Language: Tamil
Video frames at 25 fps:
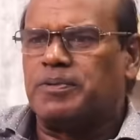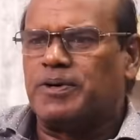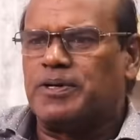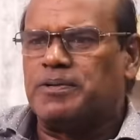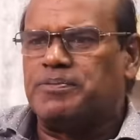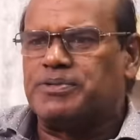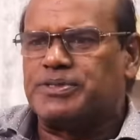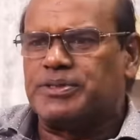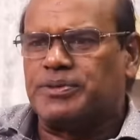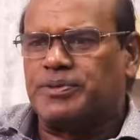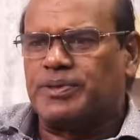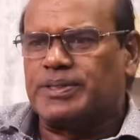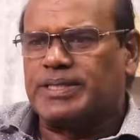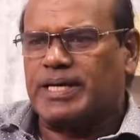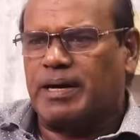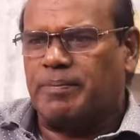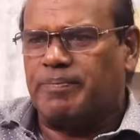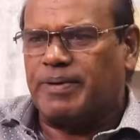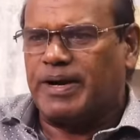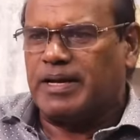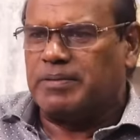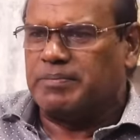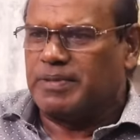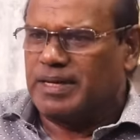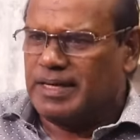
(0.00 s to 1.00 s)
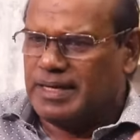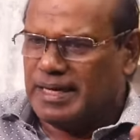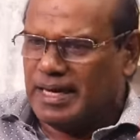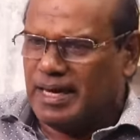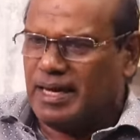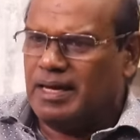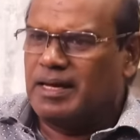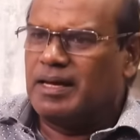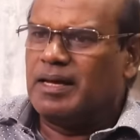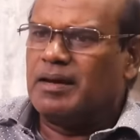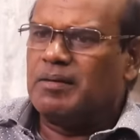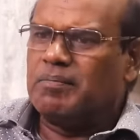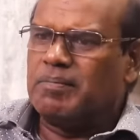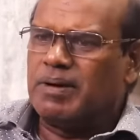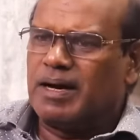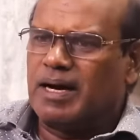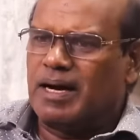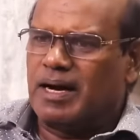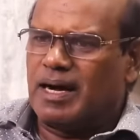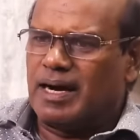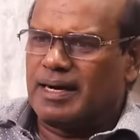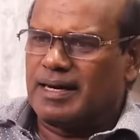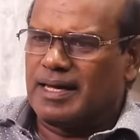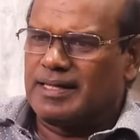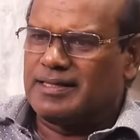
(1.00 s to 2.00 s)
முப்பது நிமிஷம் கொடுத்த அப்பாயின்மெண்ட்டை
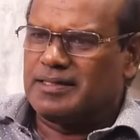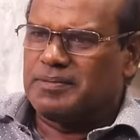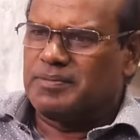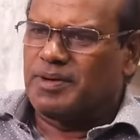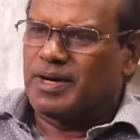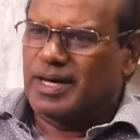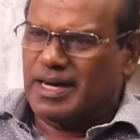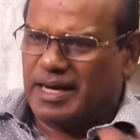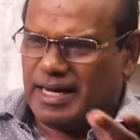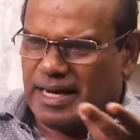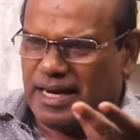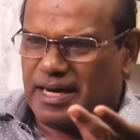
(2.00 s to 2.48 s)
அதிமுக